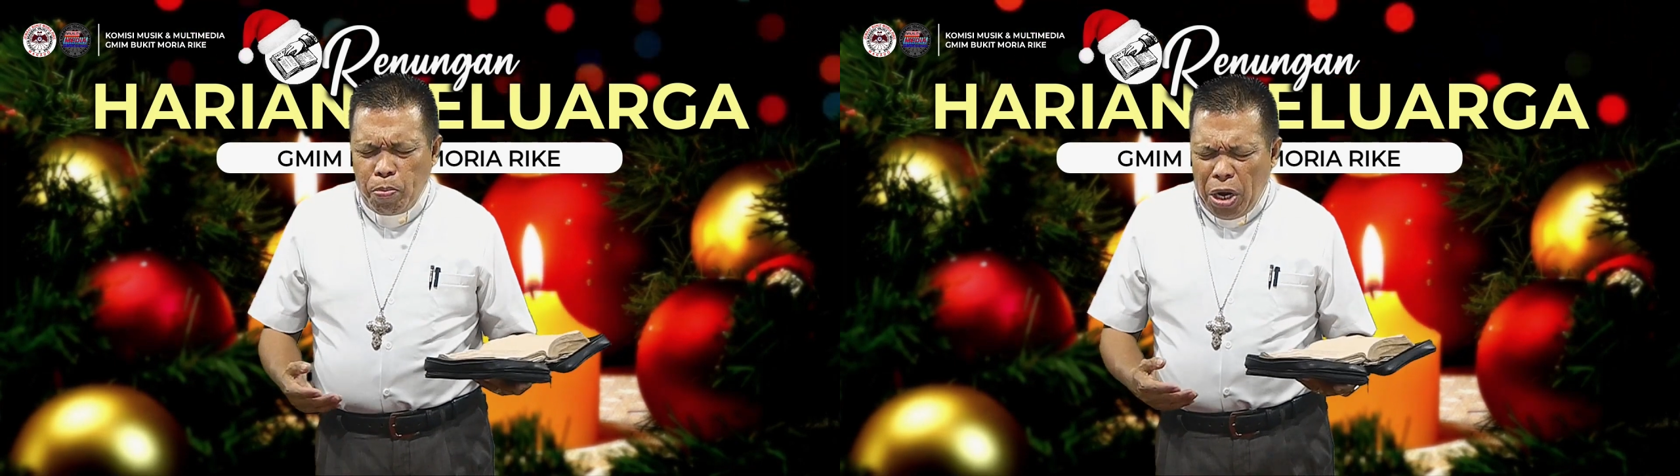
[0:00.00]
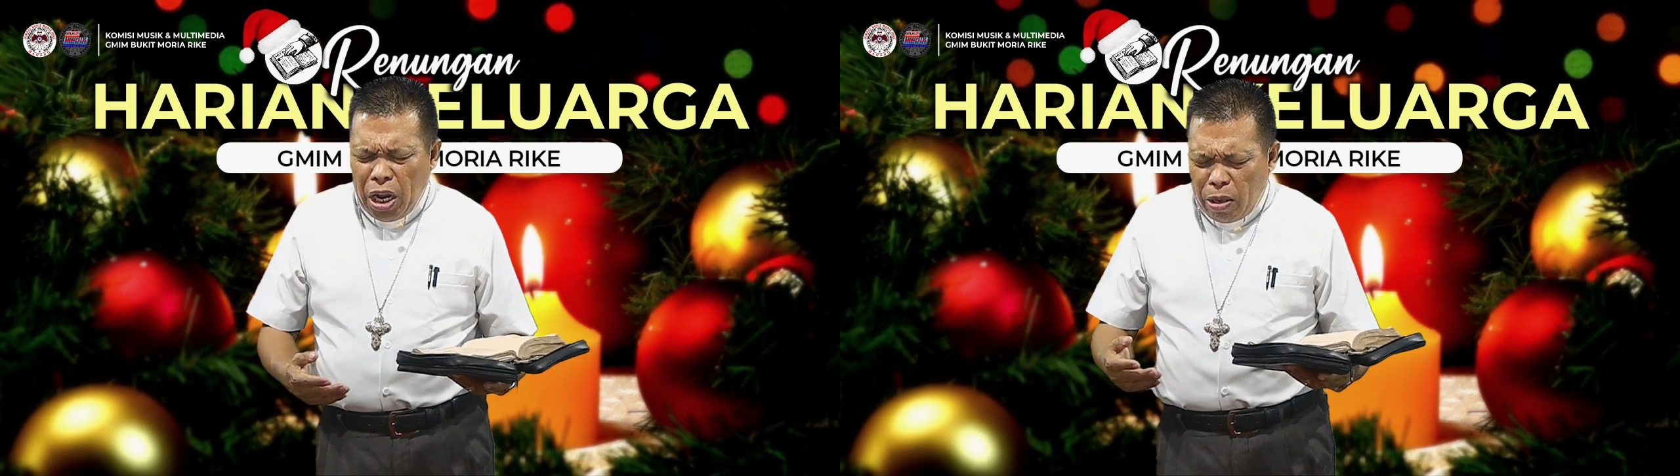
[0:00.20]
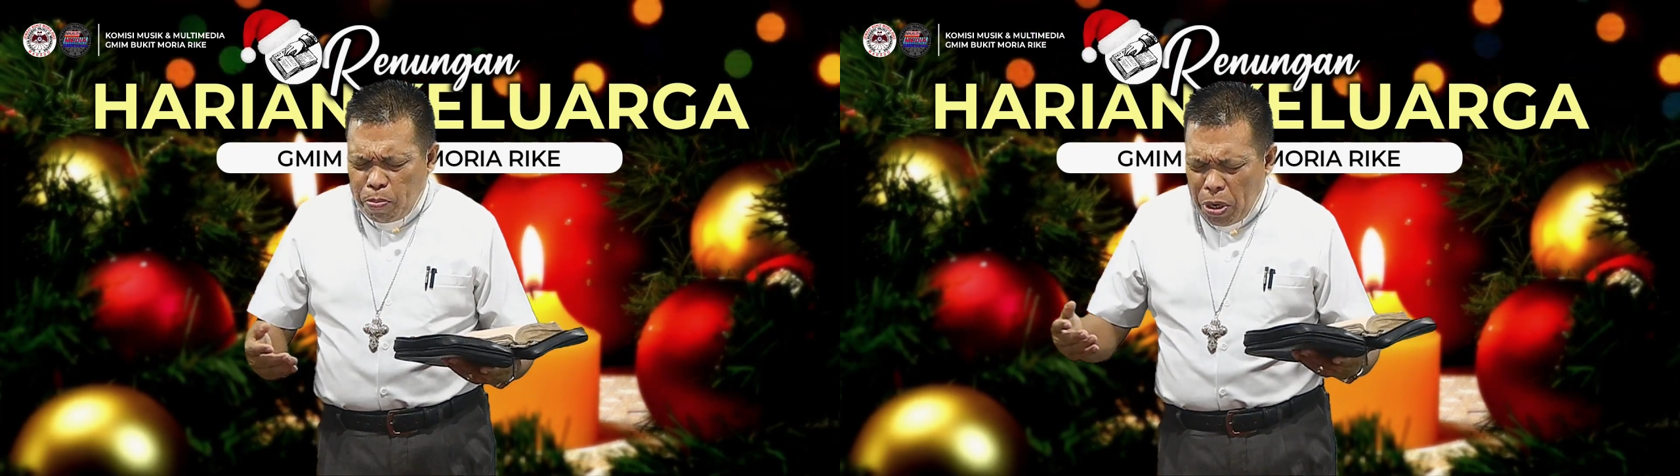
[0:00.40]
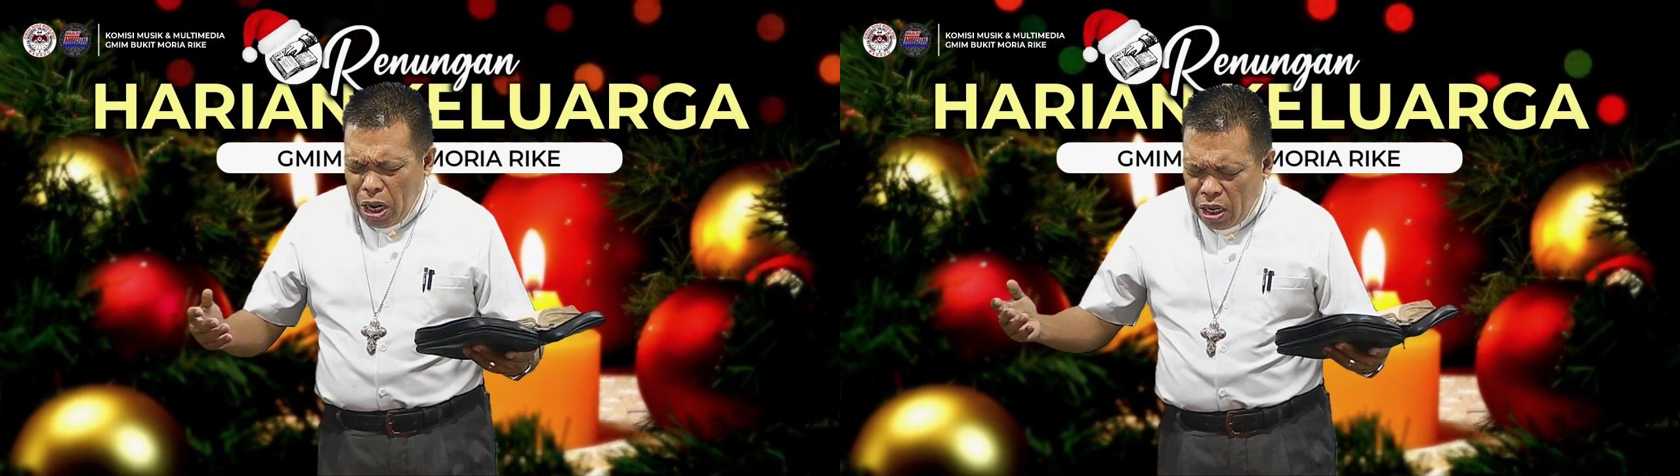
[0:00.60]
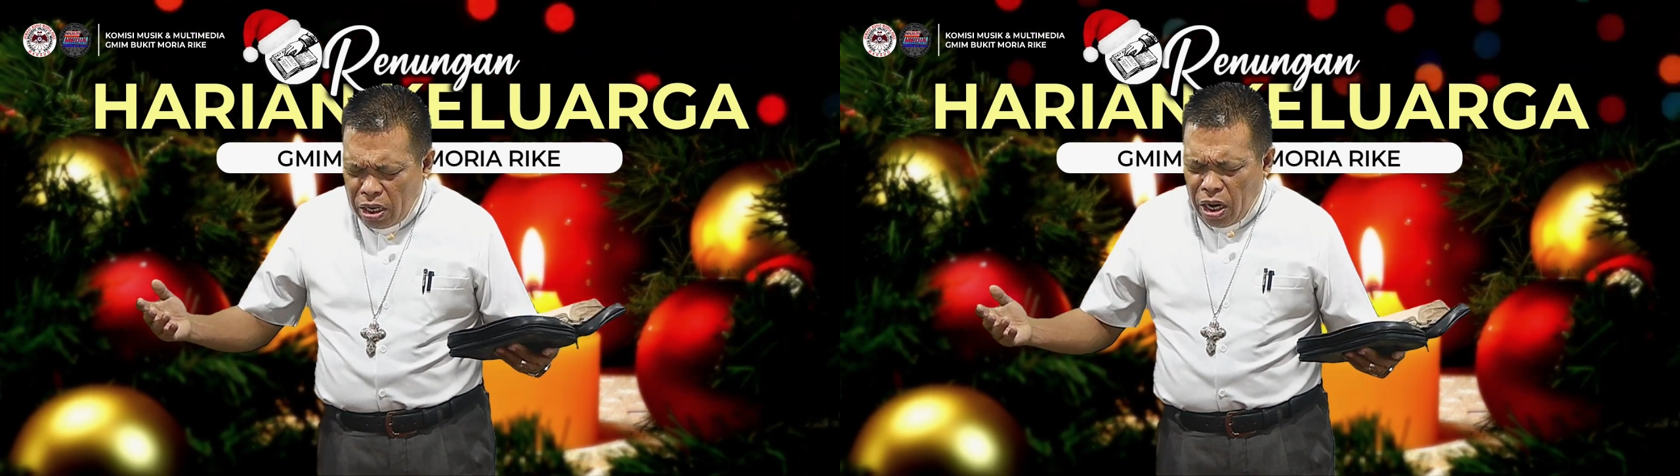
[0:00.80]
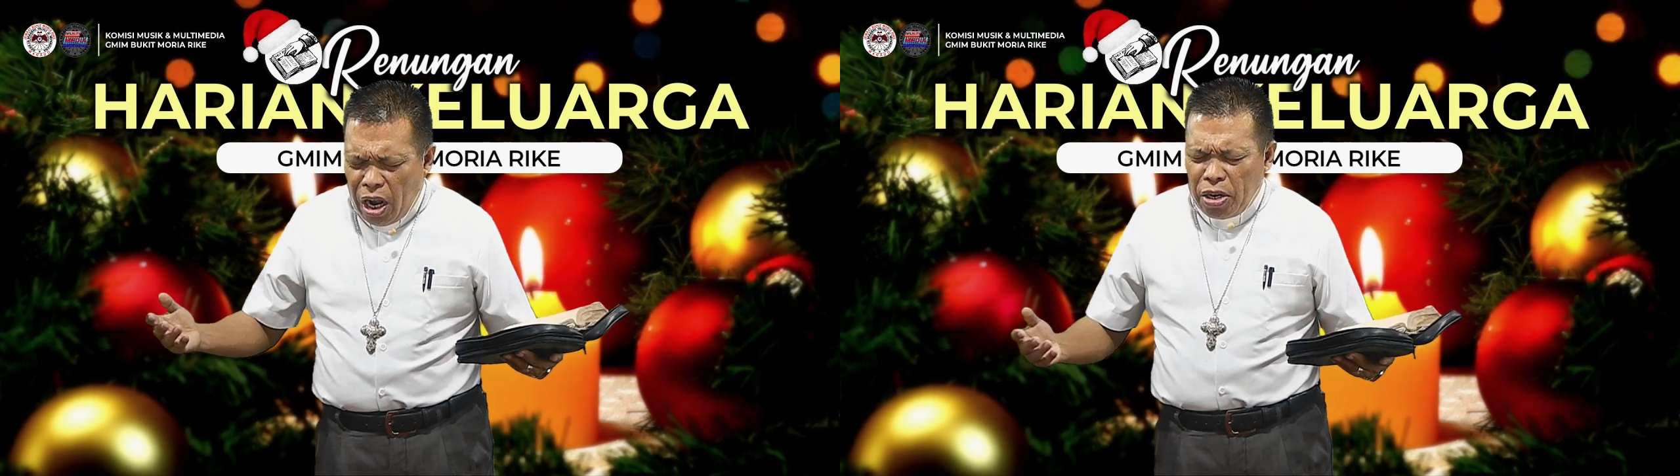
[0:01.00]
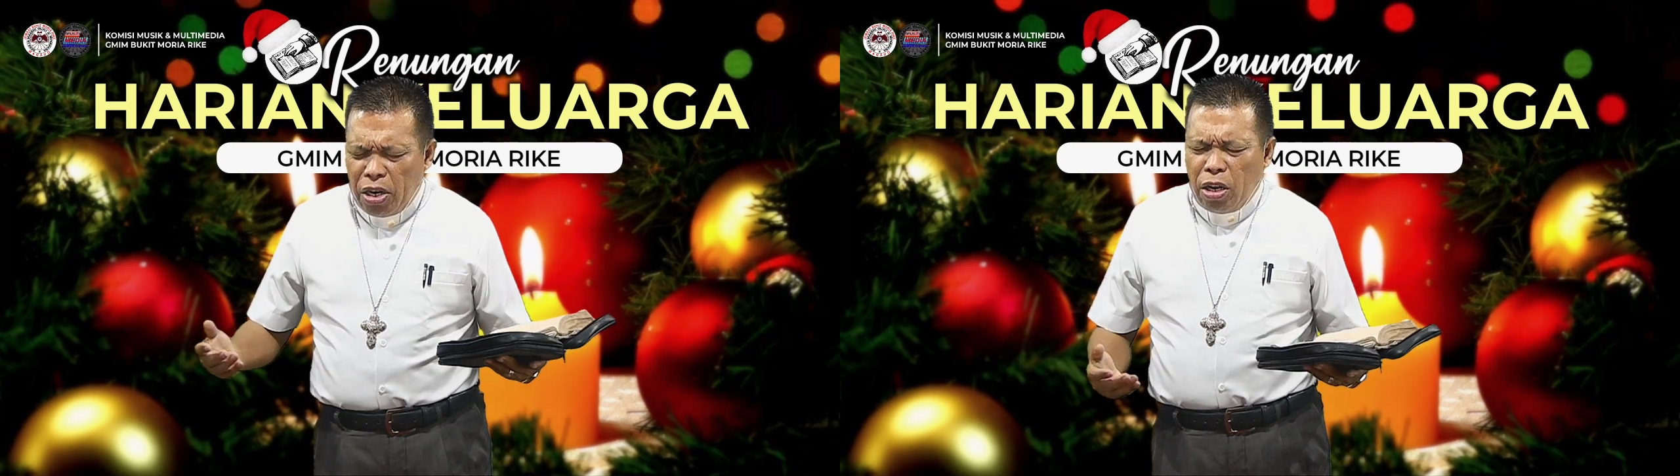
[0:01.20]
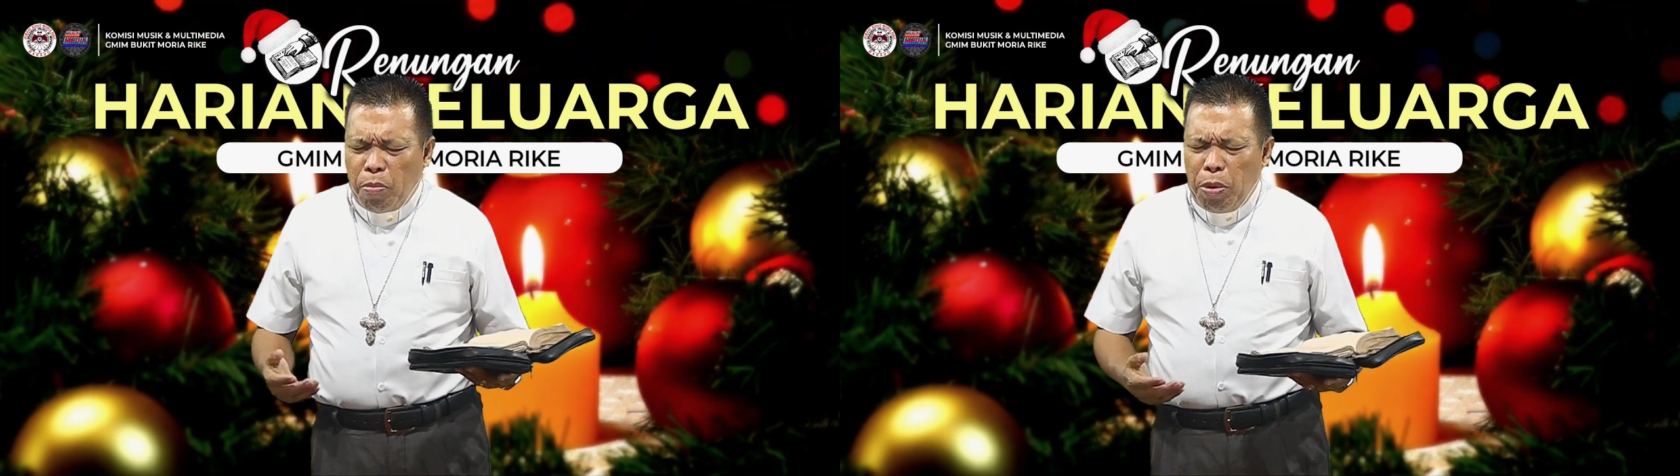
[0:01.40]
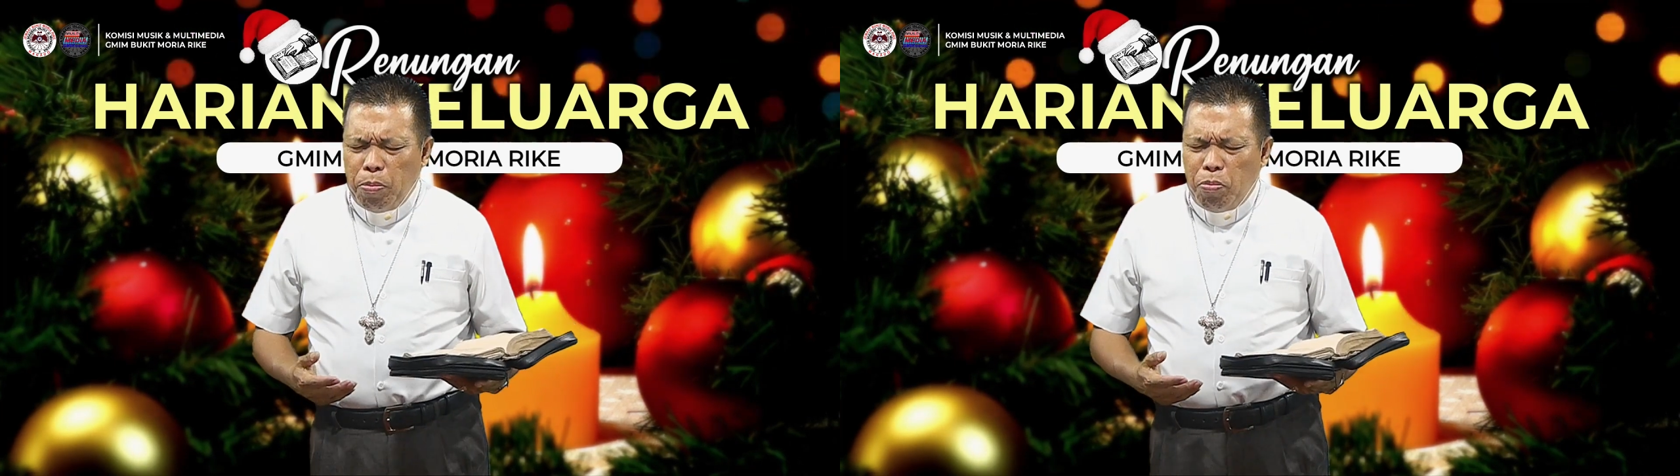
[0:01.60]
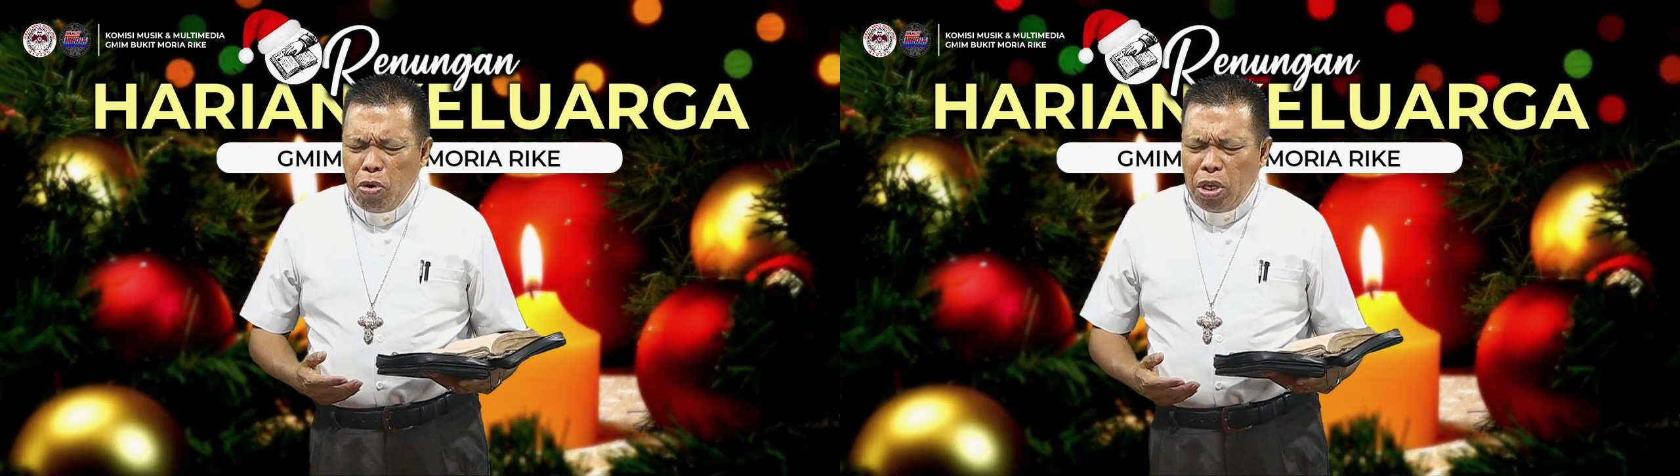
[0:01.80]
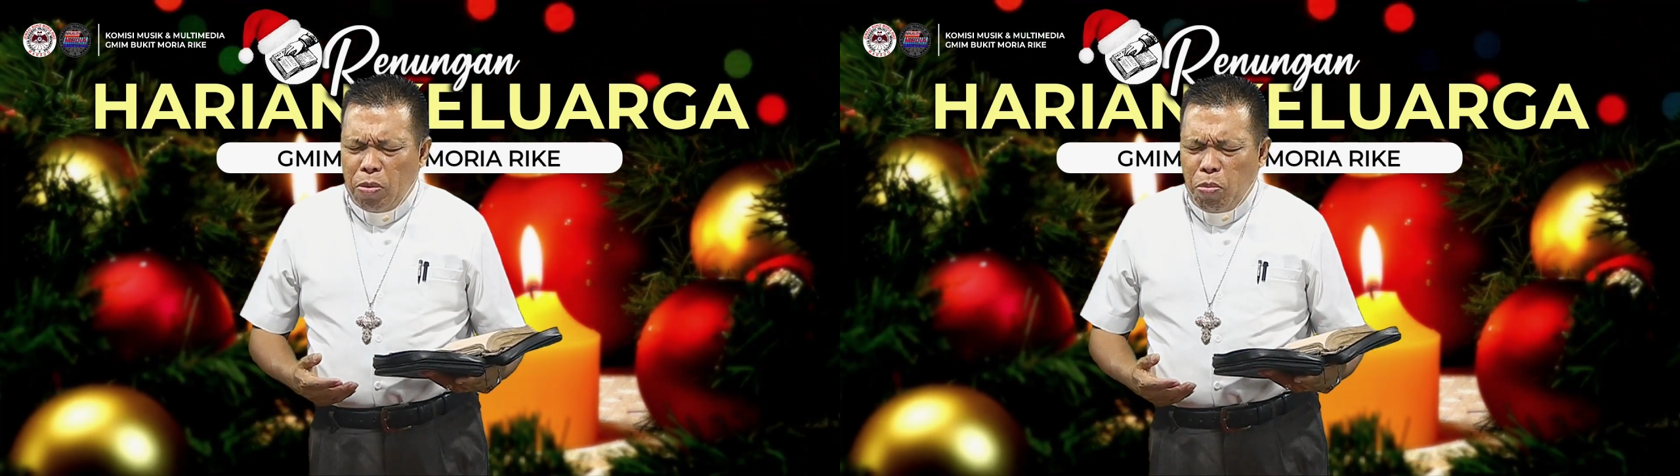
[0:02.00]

perangkat pelayan yang ada di Gemim Bukit